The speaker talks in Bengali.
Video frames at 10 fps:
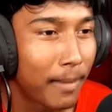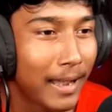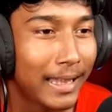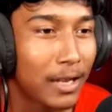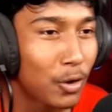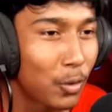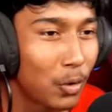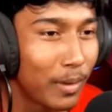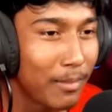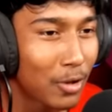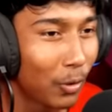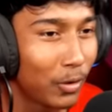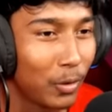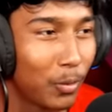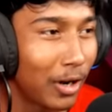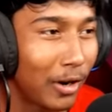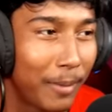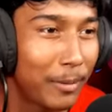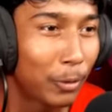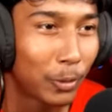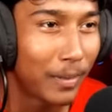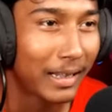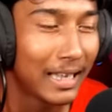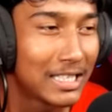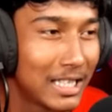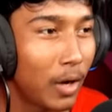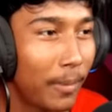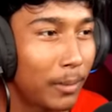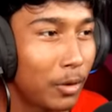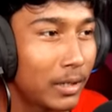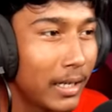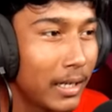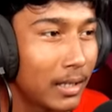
ভাই এরা যখন উঠবে আমি তখনই উঠবো কারণ আমি প্রথমবার খেলছি তো আমার মধ্যে